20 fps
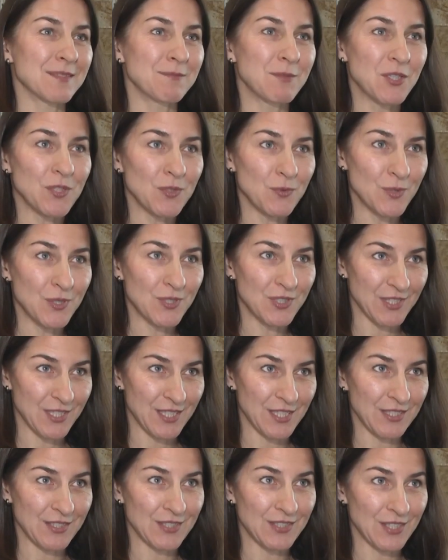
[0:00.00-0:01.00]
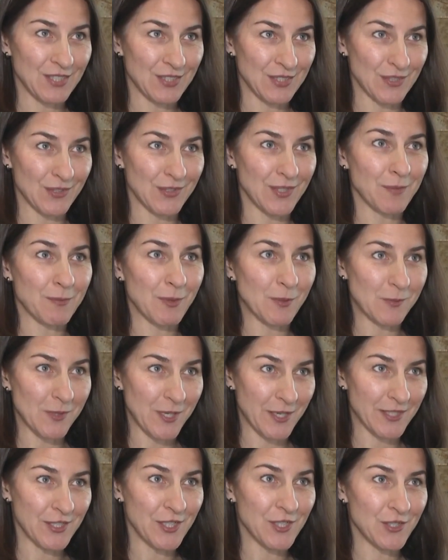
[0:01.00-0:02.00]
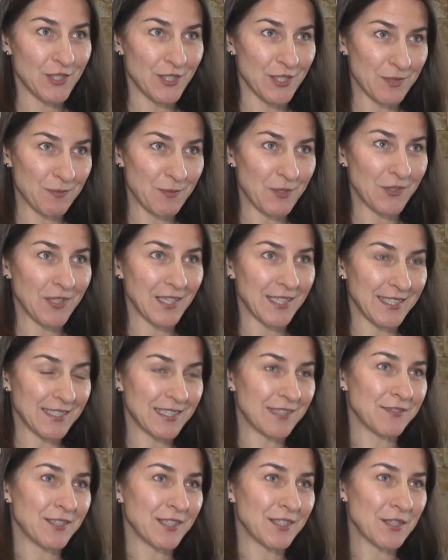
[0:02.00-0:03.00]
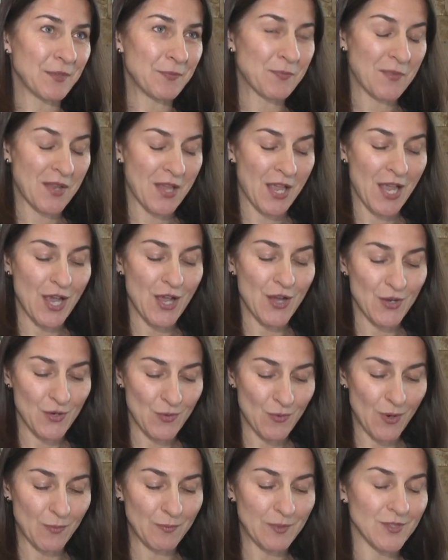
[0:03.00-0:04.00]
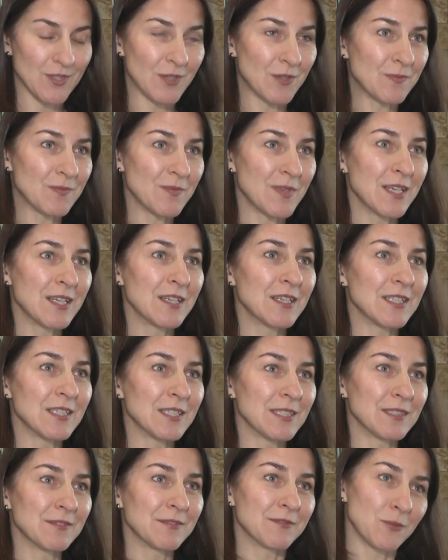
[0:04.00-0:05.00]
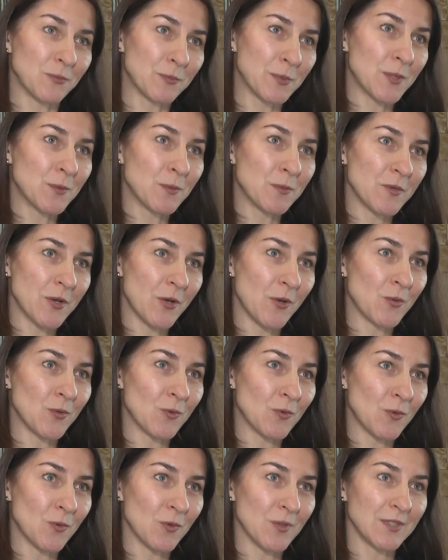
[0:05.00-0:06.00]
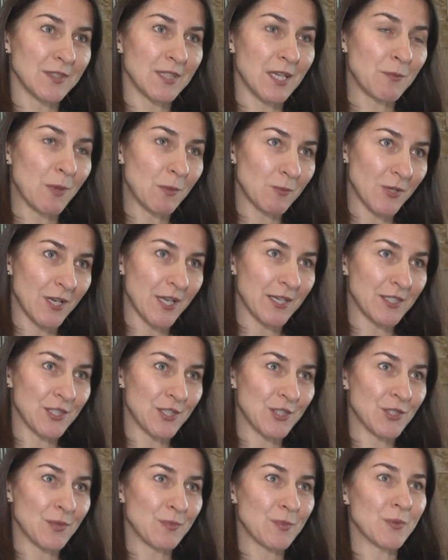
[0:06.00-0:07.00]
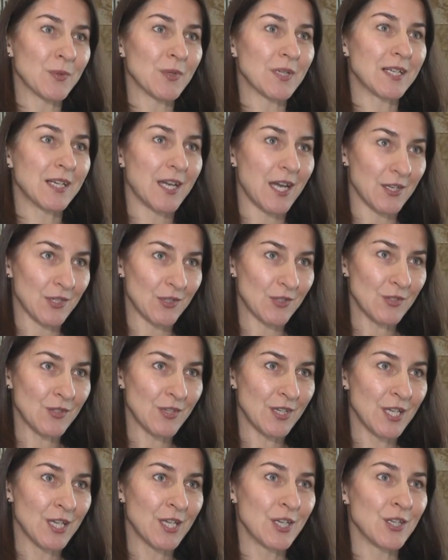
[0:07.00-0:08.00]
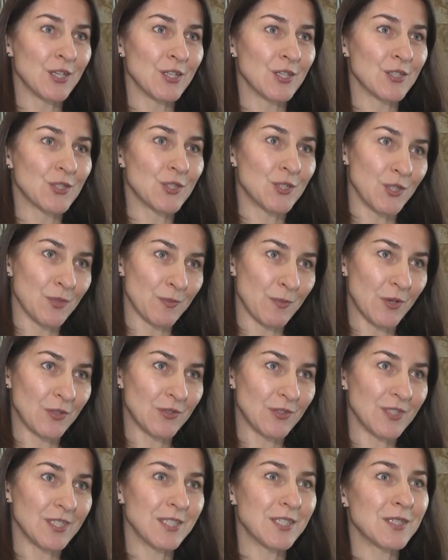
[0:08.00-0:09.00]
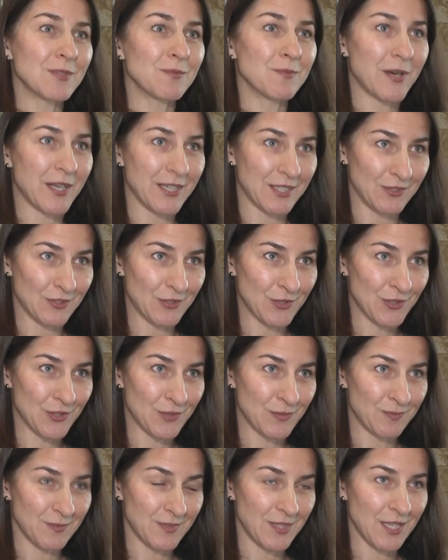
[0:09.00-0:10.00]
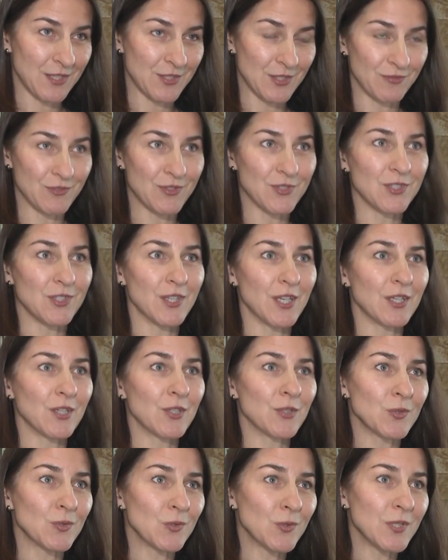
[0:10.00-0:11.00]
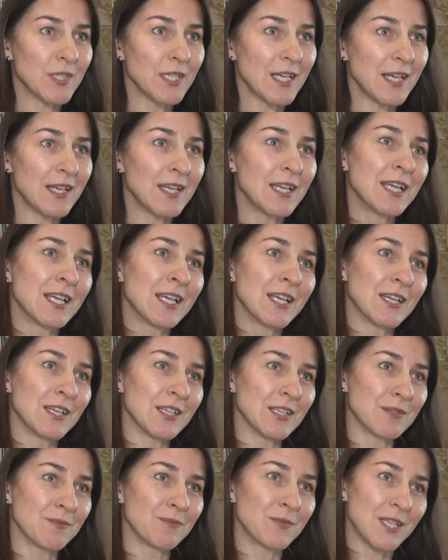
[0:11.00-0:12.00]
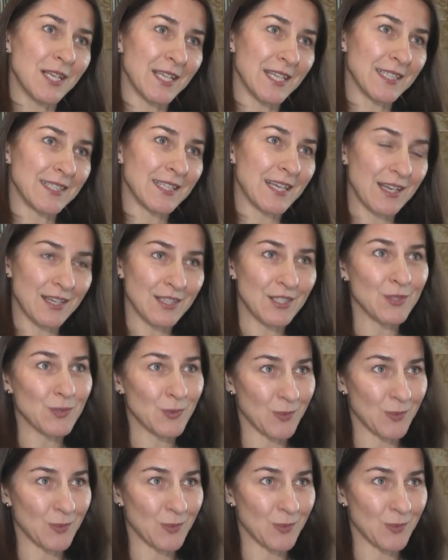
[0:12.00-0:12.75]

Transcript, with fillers: Zmieniły się nieco najpopularniejsze imiona nadawane chłopcom. E, w ubiegłym roku najpopularniejsze były Karol, e, Szymon i Bartosz dla dziewczynek Julia, e, Milena i